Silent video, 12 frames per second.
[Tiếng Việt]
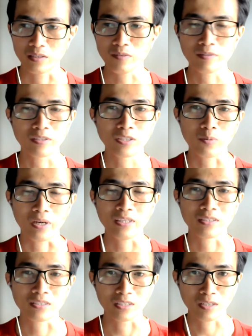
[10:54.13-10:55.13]
nói về sức khỏe
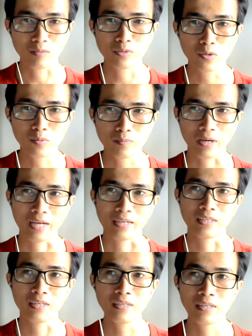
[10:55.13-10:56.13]
thực sự không tốt hạn
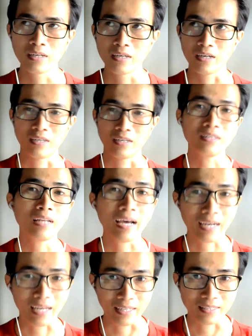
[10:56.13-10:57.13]
chế à, ít
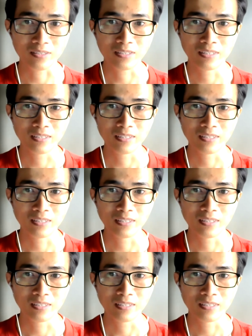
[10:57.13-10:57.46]
ăn lại thôi